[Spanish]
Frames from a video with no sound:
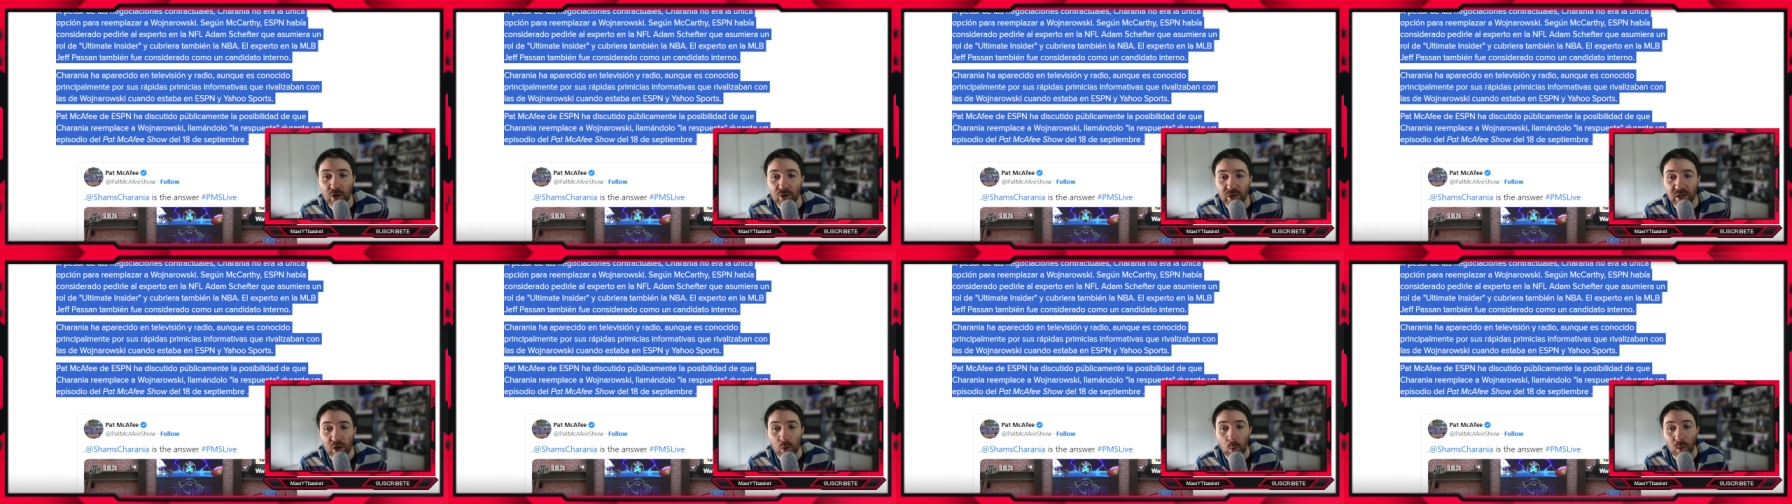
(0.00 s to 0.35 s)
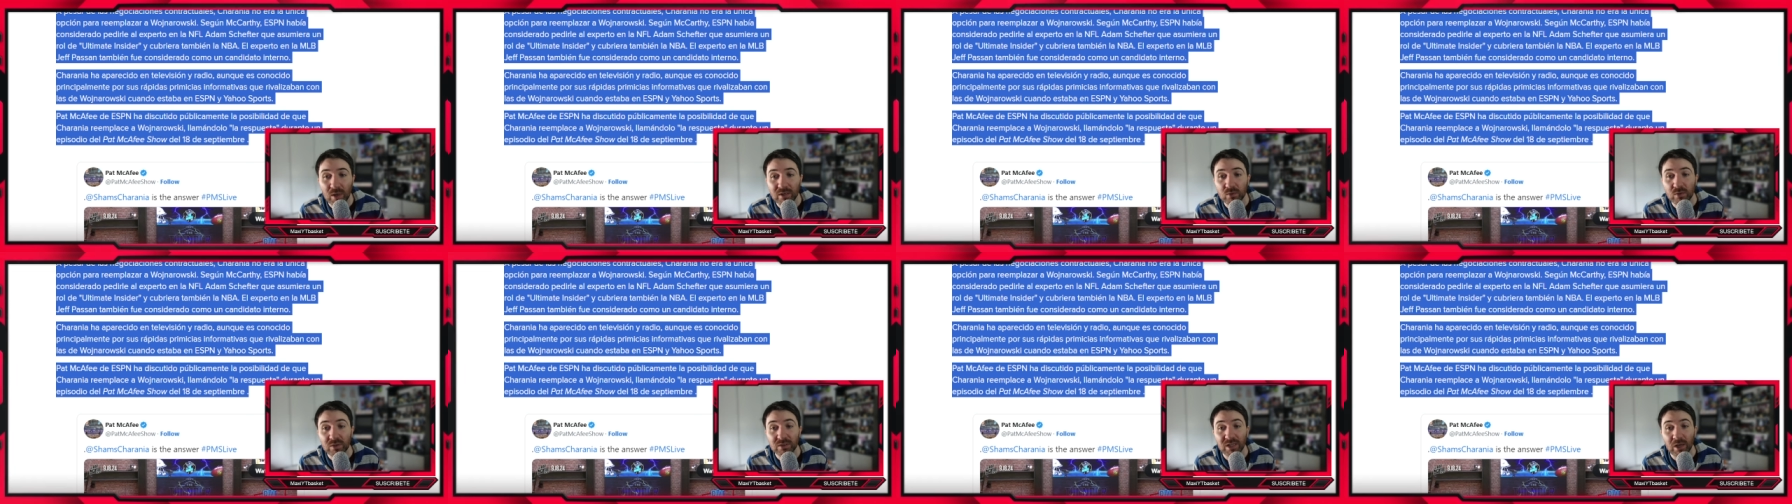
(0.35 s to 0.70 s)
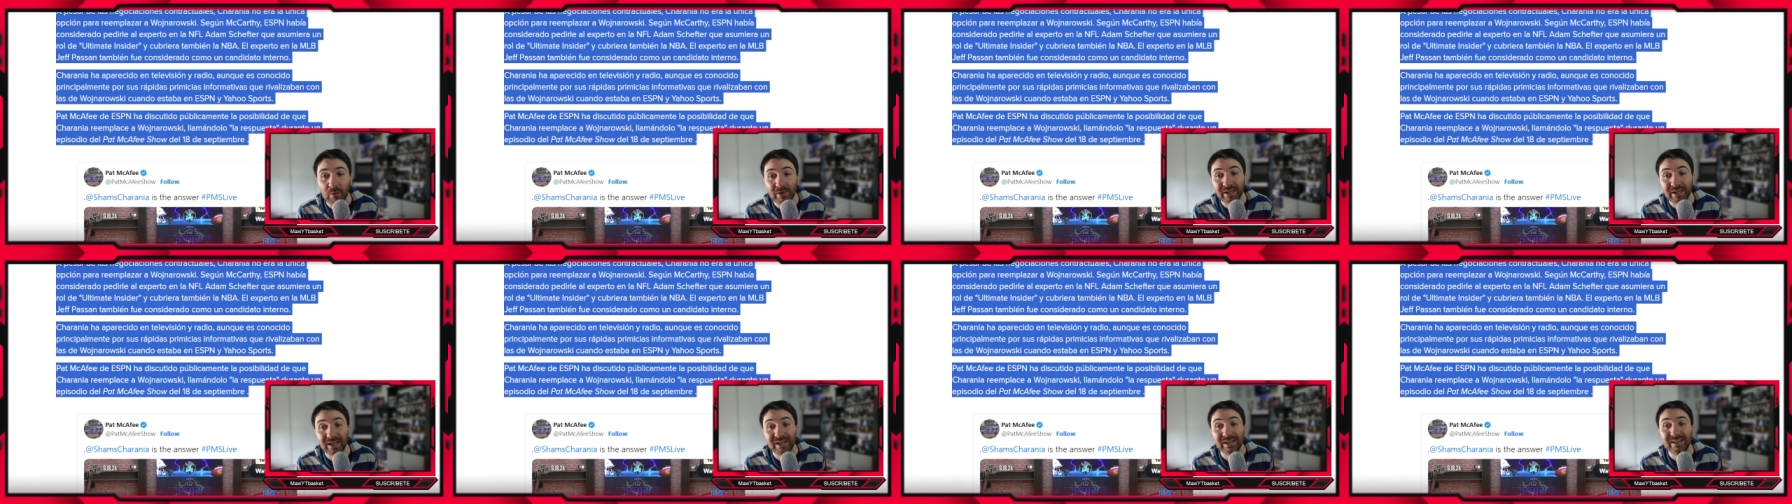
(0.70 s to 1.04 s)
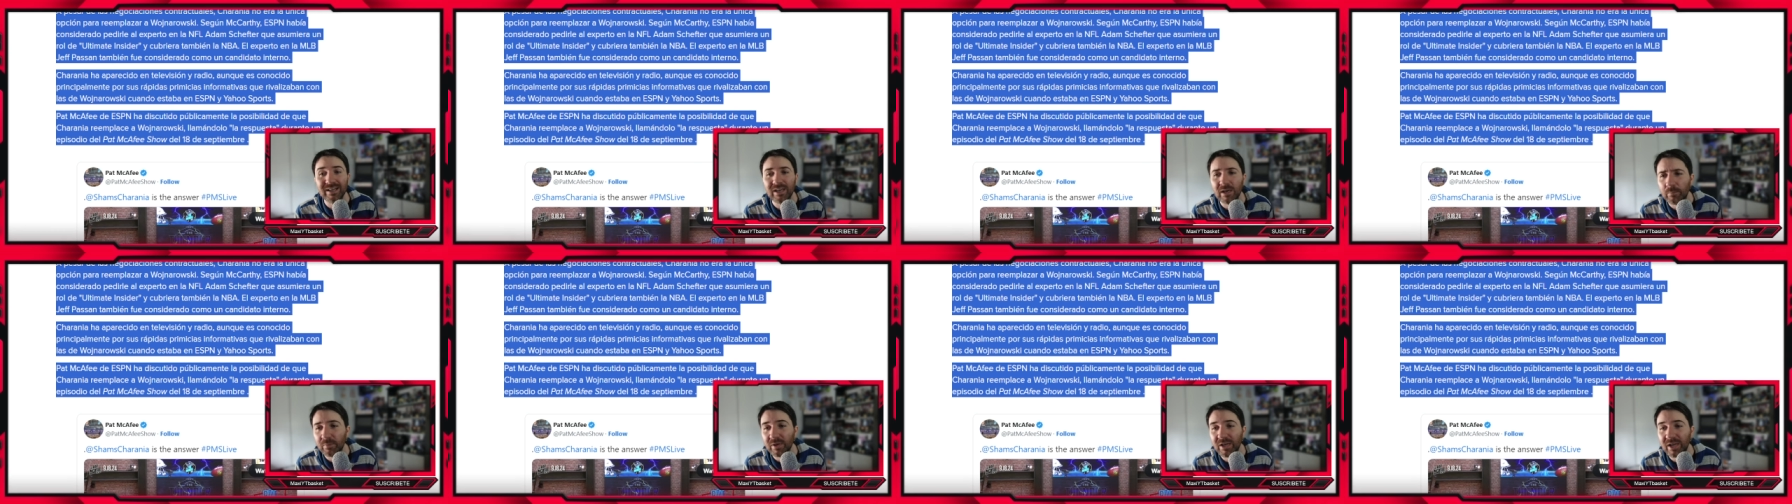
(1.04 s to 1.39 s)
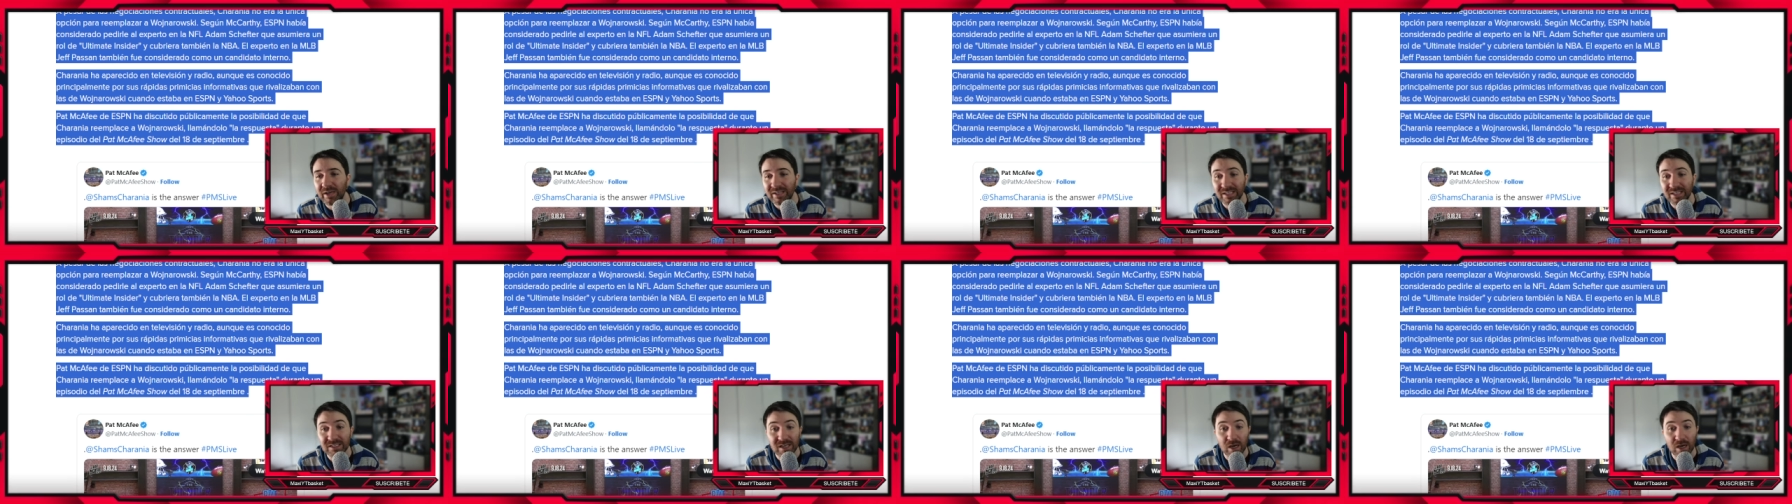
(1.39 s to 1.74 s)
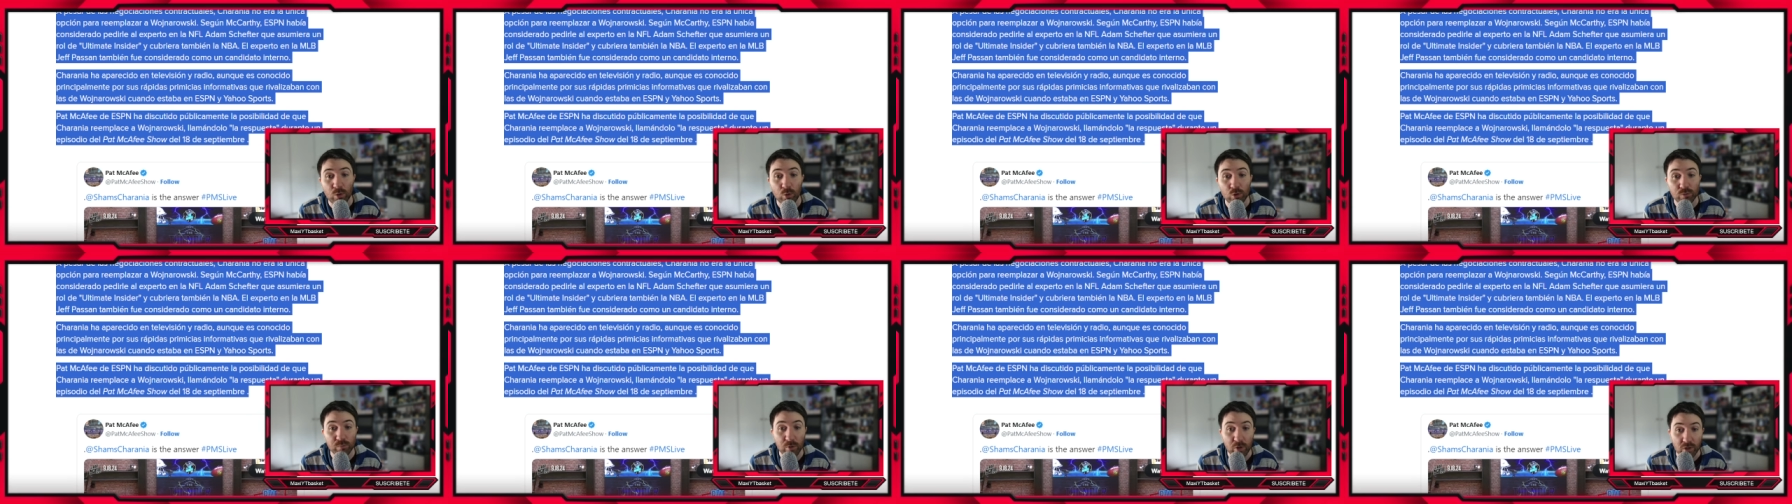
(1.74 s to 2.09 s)
que cuando estaban en ESPN y
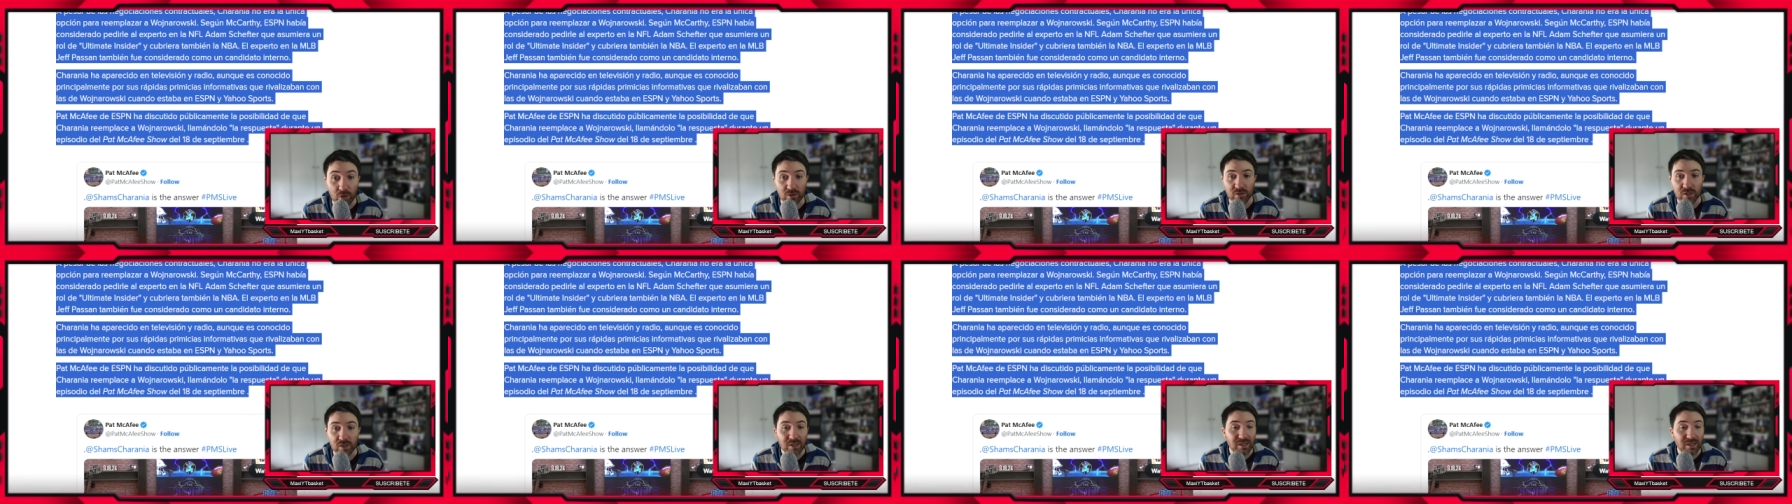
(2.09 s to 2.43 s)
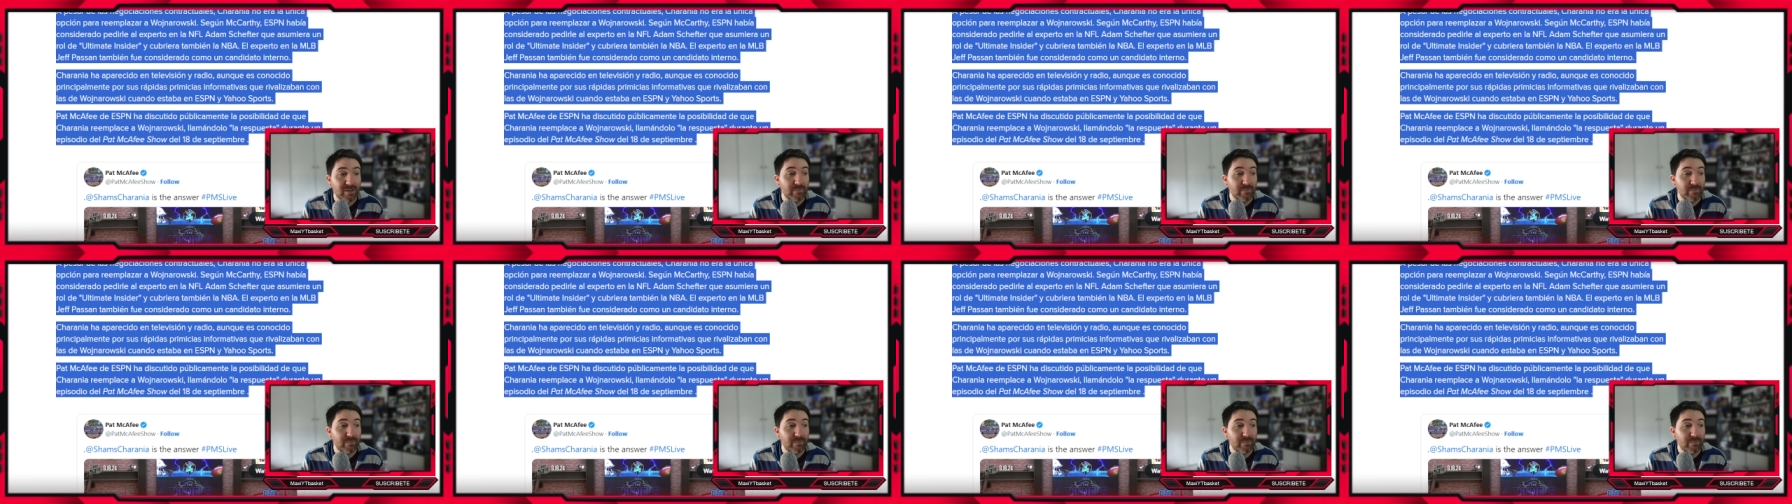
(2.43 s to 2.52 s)
Yahoo Sports.